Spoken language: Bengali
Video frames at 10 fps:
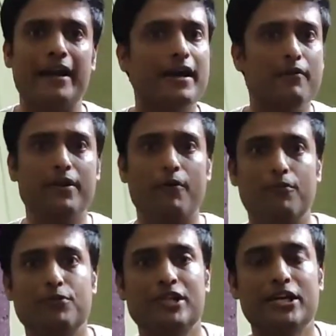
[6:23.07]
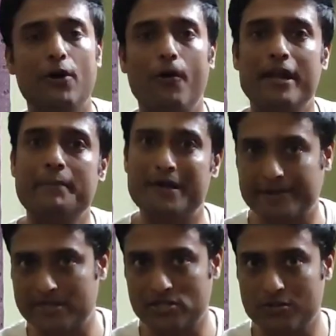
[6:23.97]
ক্যাটাগরি অনুযায়ী অনেক
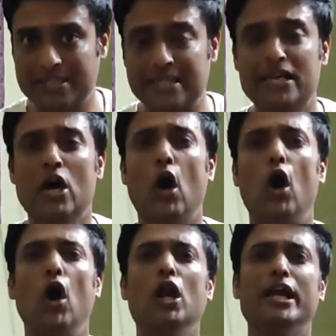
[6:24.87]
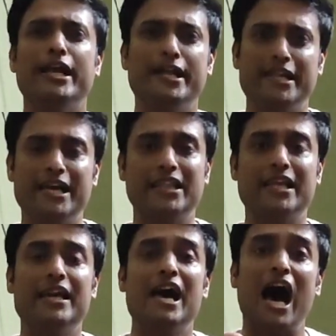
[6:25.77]
ম্যাট্রেস রয়েছে অল
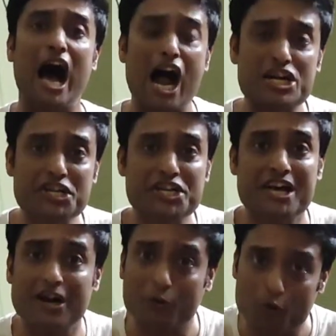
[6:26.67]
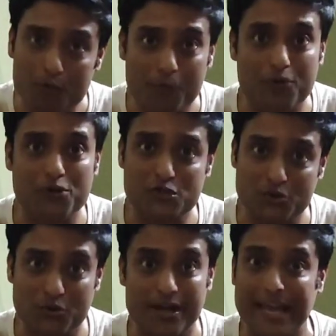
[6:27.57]
ইন্ডিয়াতে আশিটার ওপর
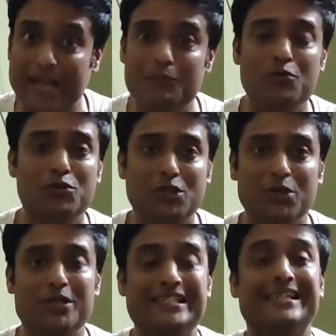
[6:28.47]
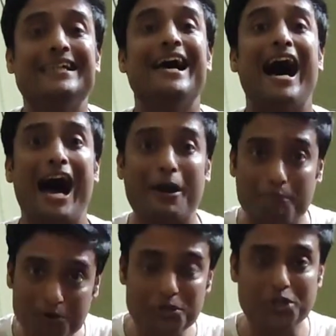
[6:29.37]
স্টোর এই মুহূর্তে হয়েছে আর
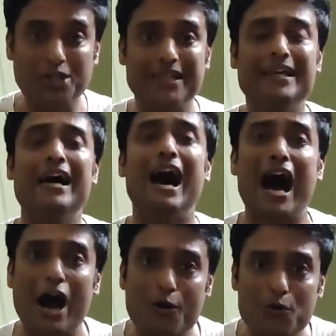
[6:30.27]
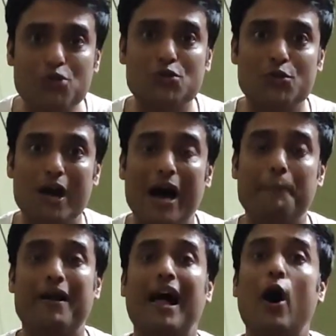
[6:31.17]
ভবিষ্যতে আরও স্টোর
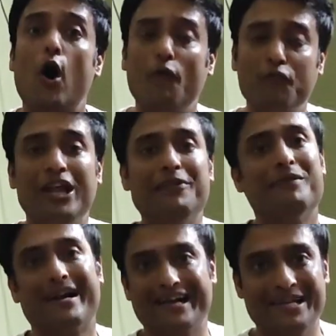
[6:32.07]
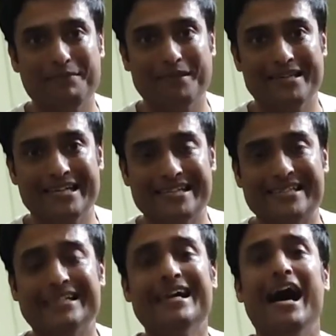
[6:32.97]
আপনারা অফলাইন মার্কেটে পেয়ে
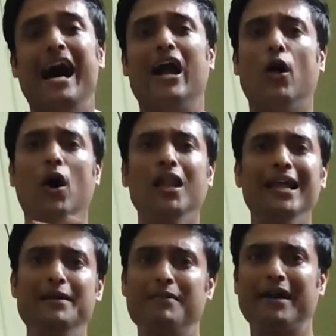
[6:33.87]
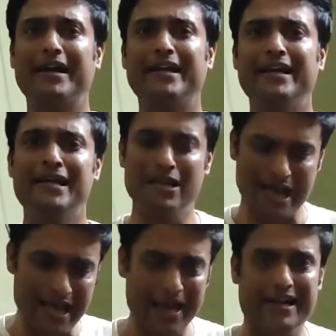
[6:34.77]
যাচ্ছেন আর অনলাইন মার্কেটে
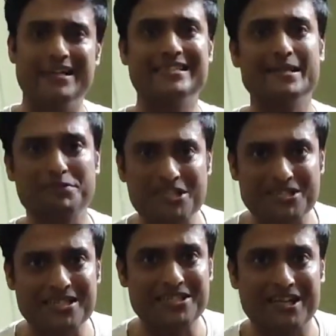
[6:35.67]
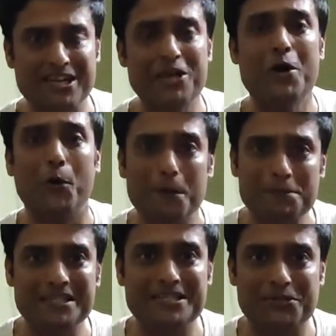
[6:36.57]
হ্যাঁ ডিসক্রিপশন সেকশানে
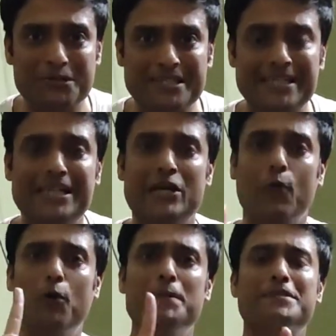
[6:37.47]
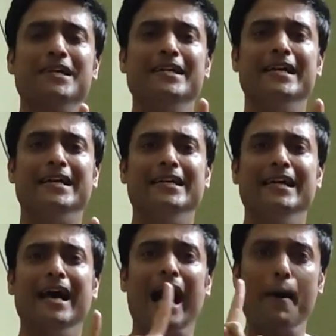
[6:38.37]
ওয়েবসাইট রয়েছে ওয়েবসাইটে
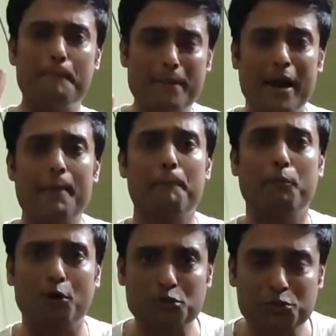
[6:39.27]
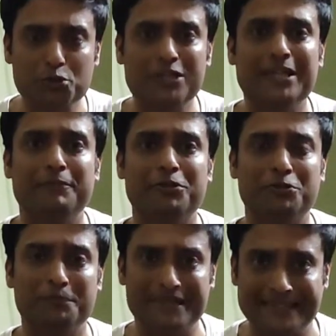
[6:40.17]
গিয়ে আপনার পছন্দের
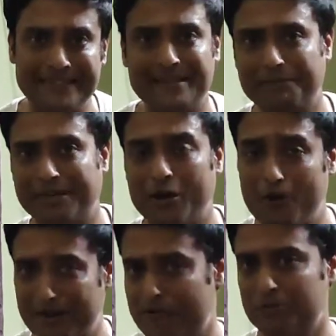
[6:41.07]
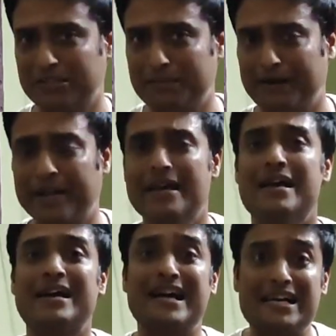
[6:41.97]
মতন ম্যাট্রেস আপনারা অর্ডার করতে পারেন
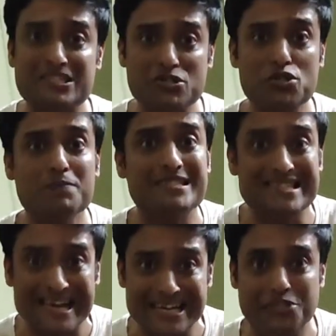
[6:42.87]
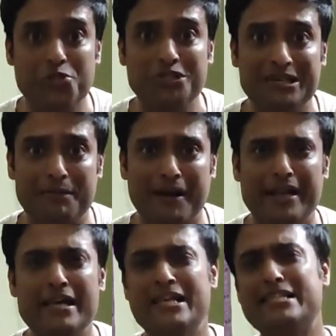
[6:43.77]
কাস্টম সাইজও নিতে
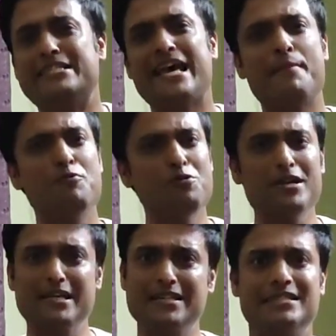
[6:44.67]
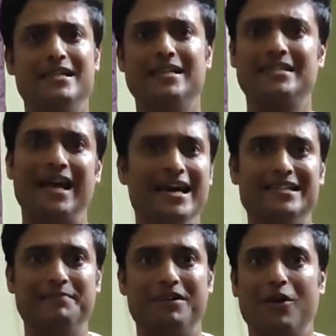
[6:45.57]
পারেন যেমন ইচ্ছা সাইজ
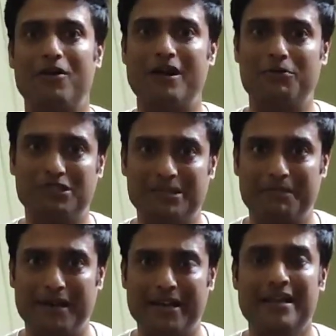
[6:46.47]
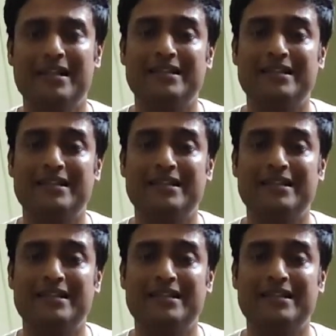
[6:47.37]
আপনারা অর্ডার করতে পারেন